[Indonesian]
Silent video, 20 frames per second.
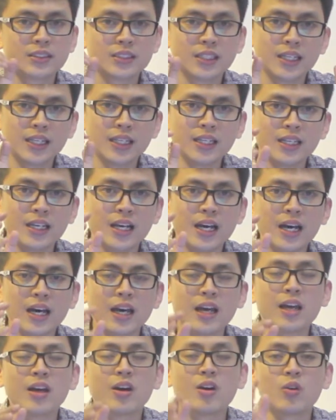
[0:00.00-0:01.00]

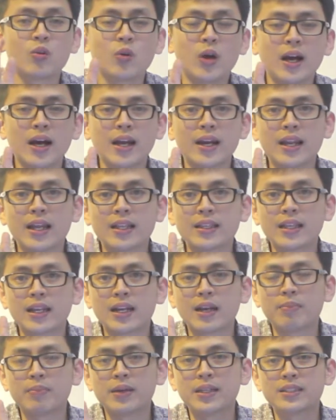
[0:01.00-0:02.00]
Sehingga ruangan
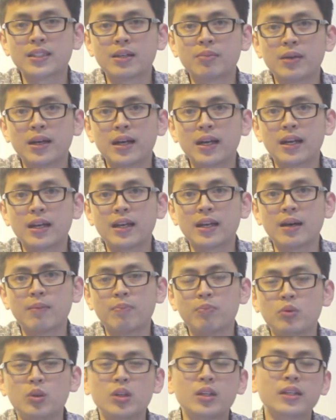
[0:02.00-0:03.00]
antara meja makan
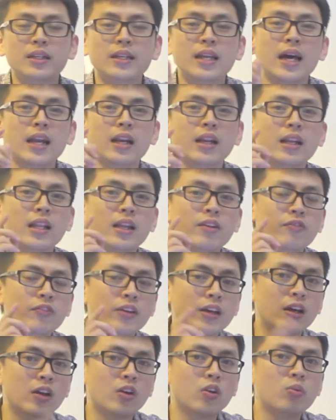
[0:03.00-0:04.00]
dapur dan
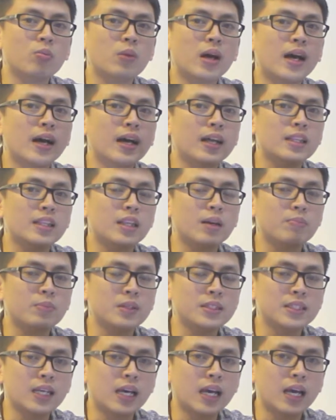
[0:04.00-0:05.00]
living room akan
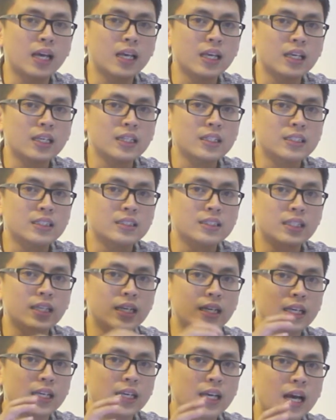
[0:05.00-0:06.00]
terpisah
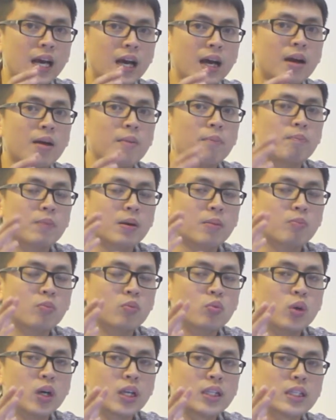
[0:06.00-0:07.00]
sehingga
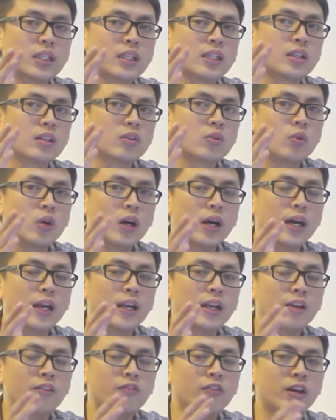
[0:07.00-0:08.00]
membuat
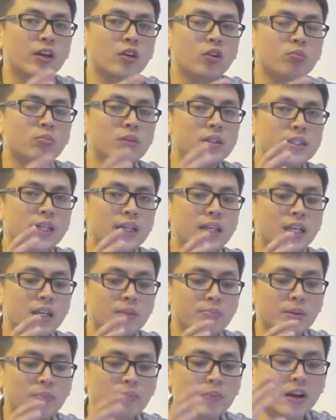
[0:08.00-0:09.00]
ruangan living room menjadi
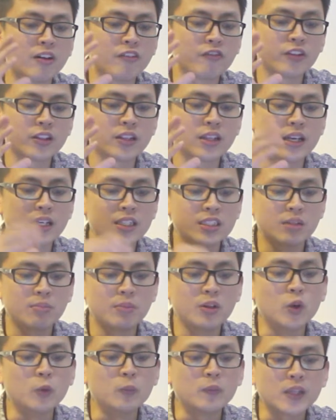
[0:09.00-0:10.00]
lebih private dari
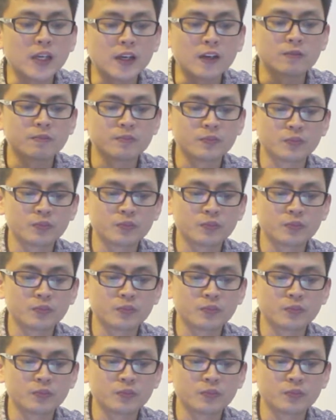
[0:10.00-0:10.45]
sebelumnya.